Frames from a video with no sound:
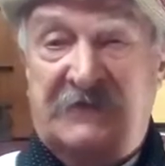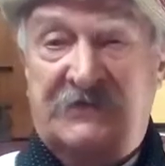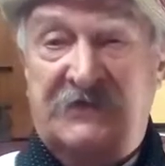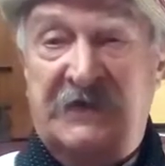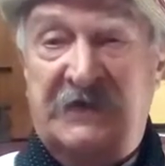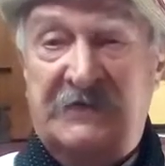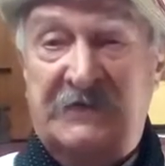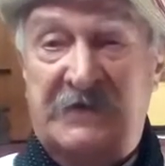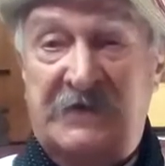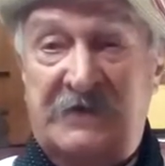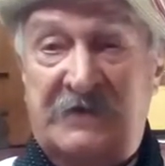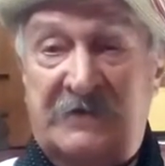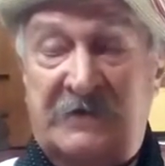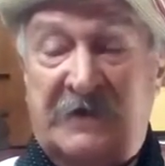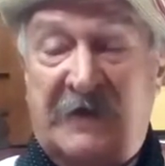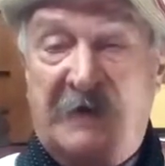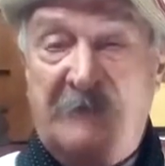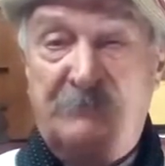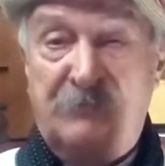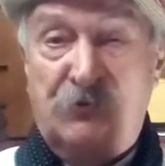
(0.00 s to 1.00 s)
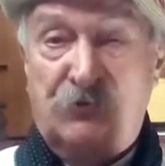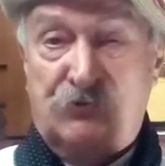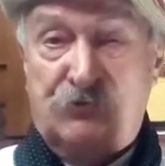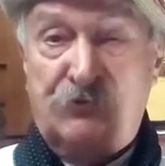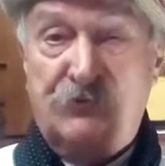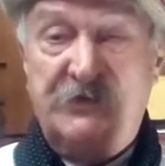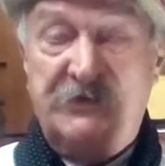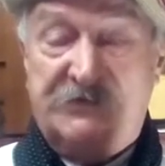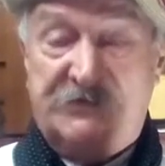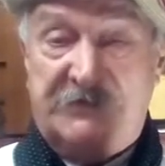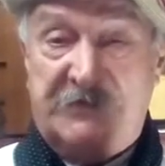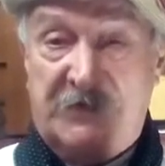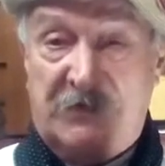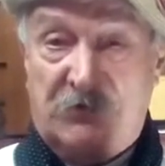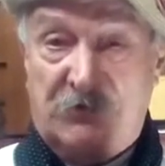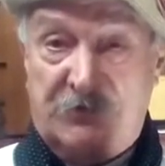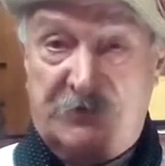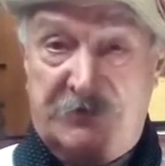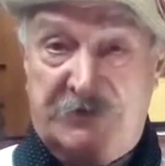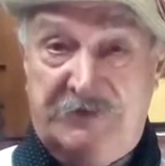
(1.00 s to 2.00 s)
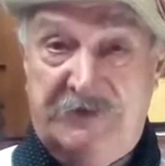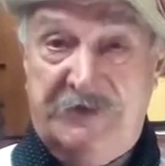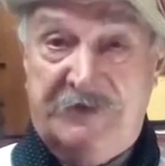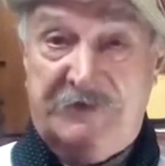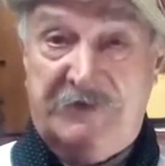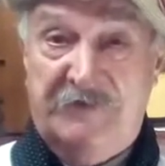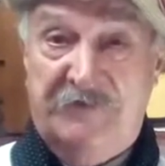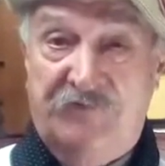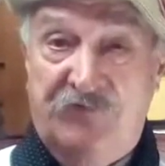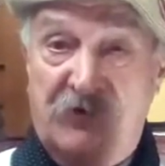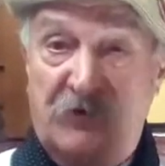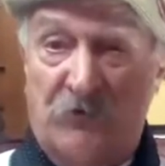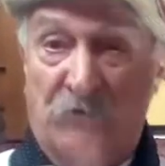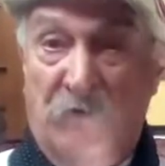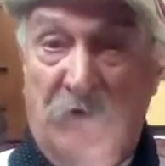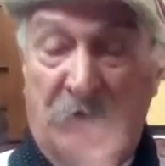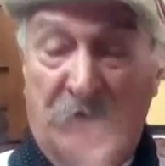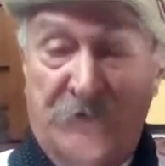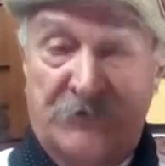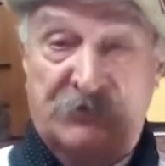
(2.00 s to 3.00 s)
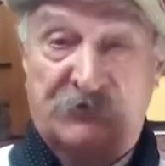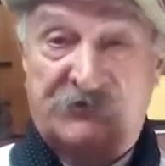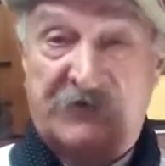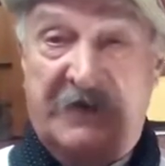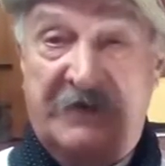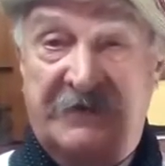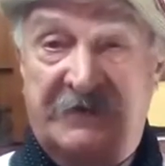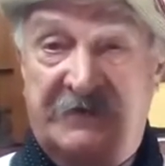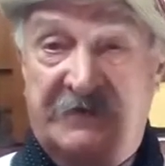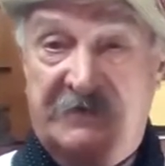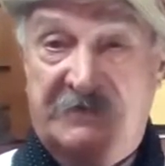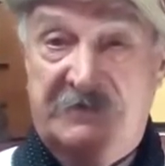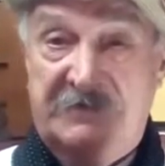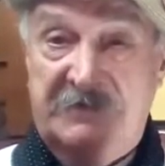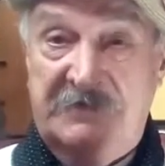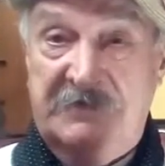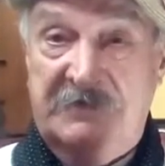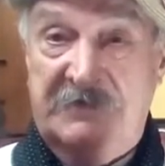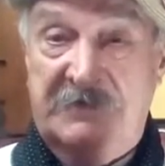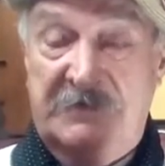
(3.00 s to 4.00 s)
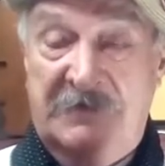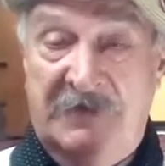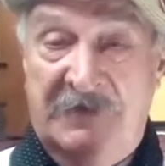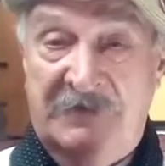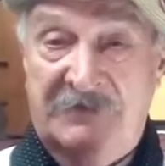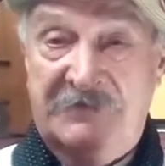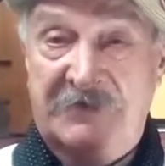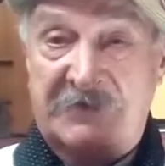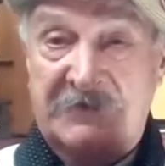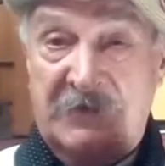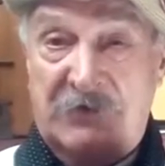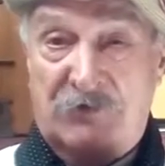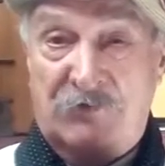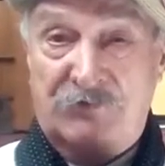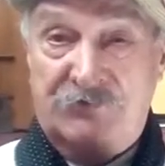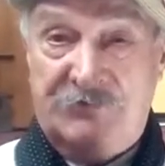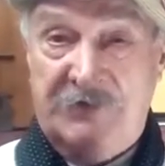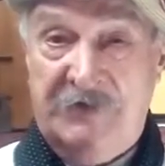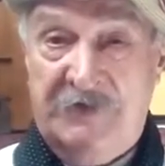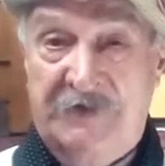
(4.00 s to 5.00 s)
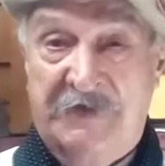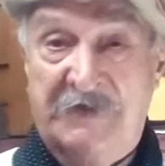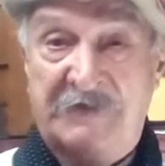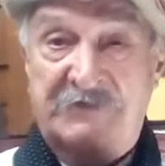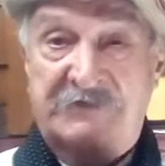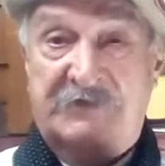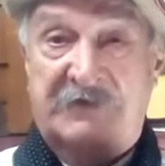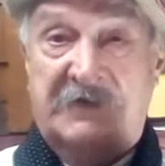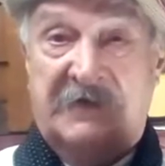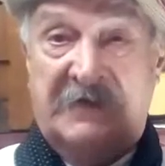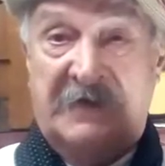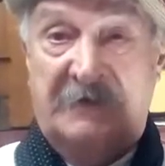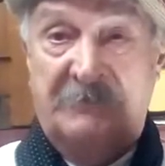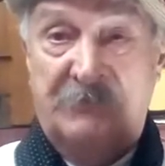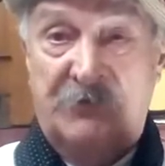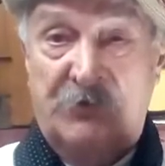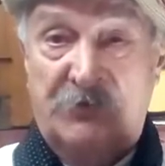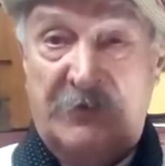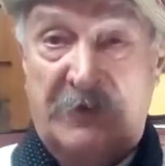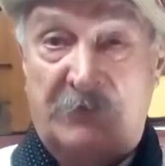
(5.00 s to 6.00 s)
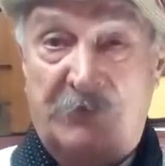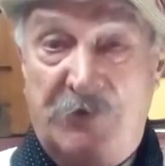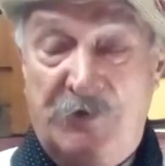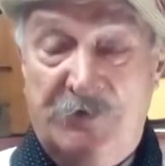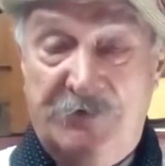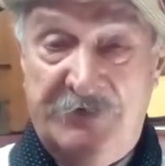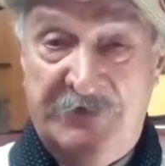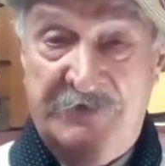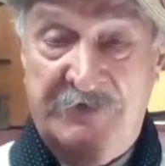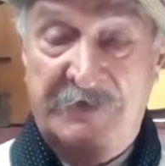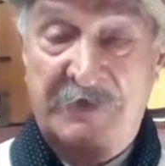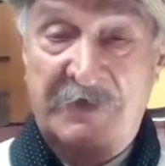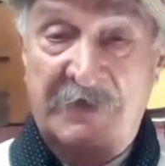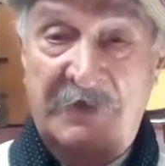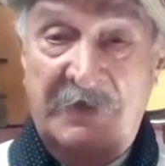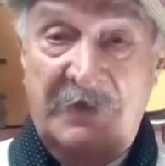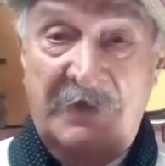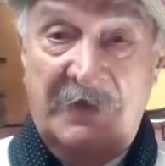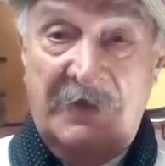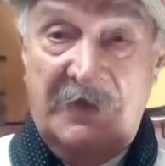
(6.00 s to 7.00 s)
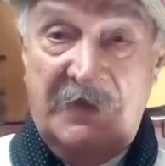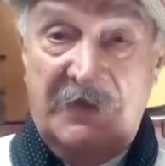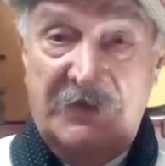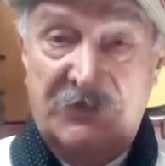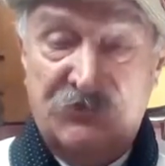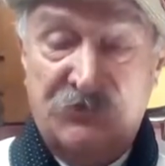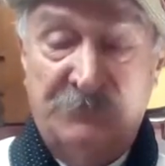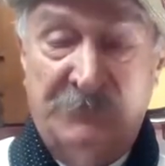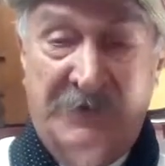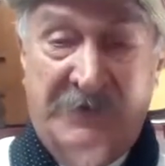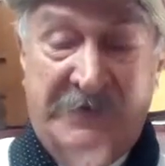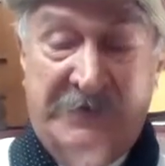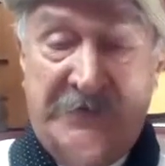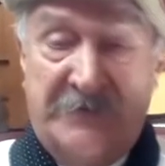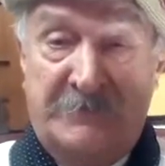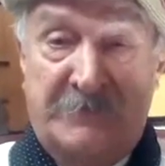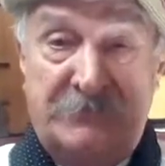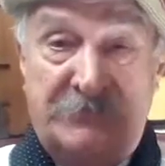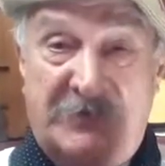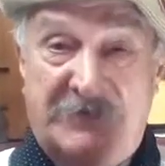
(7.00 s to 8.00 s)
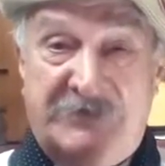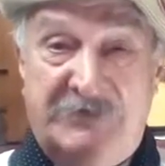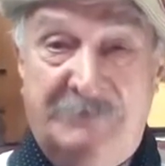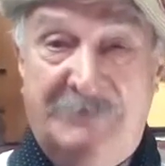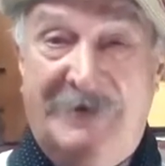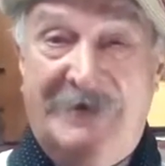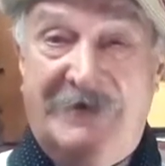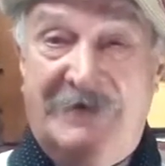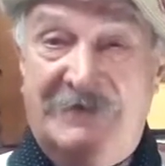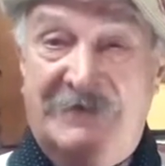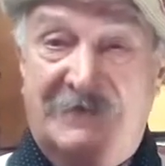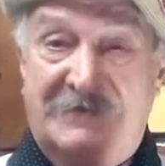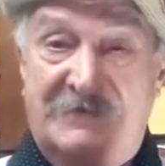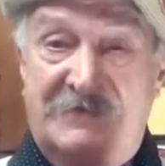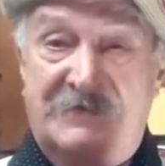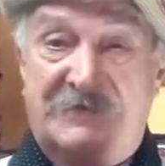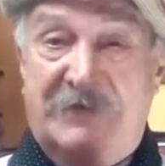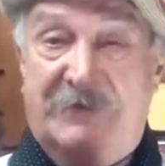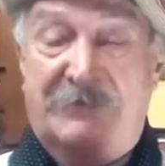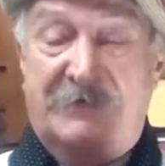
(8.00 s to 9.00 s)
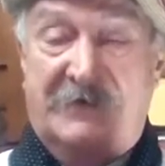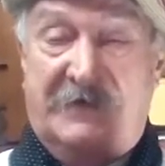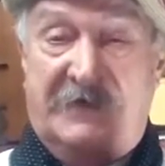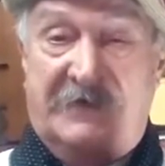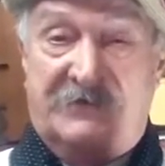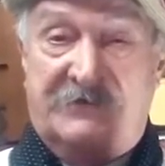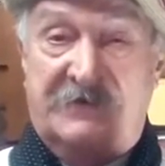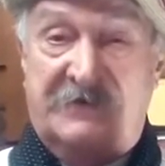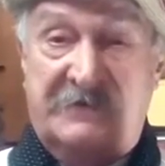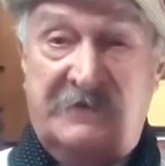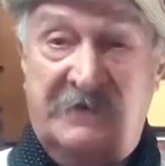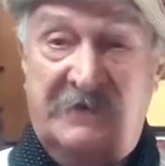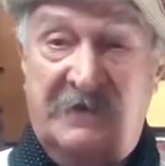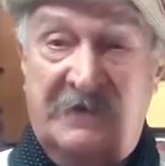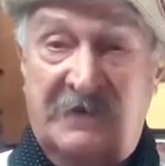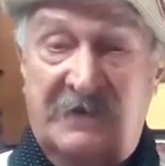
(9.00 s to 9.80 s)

hacían el cambio turístico de Tierra de Fuego a Buenos Aires y hacían el contingente cambios de aviones y yo me quedaba una semana ya sin saber qué hacer